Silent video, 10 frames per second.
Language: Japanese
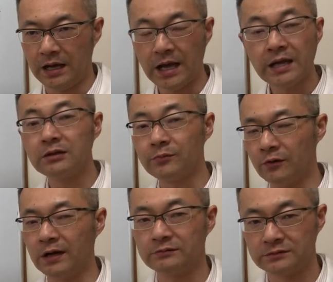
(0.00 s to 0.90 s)
回路
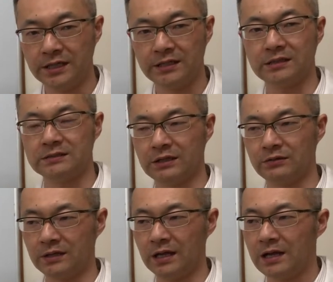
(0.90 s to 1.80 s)
も悪くないんですけ
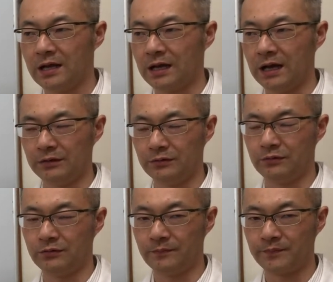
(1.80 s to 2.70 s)
どねあ
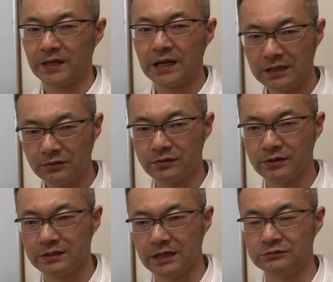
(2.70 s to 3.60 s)
の回路を
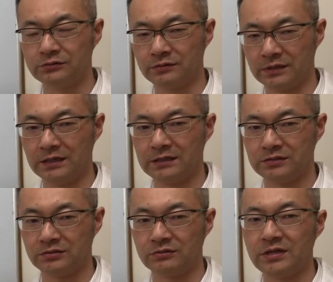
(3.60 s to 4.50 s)
やるとね
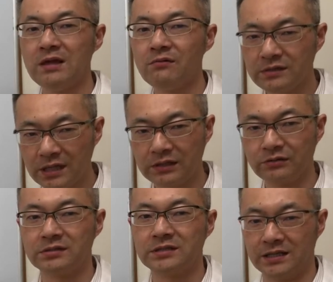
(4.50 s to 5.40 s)
ちょっと低温やけ
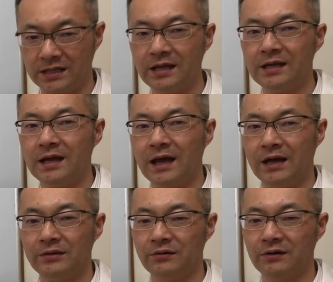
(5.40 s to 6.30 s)
どをしてね
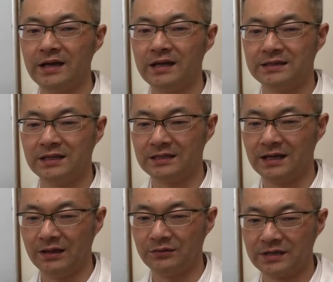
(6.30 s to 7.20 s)
あのかえって
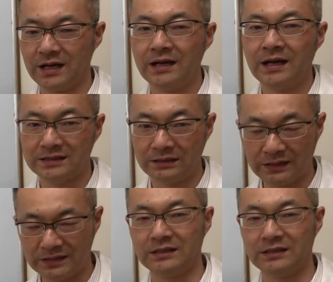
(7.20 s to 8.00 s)
あのやらなかったよかっ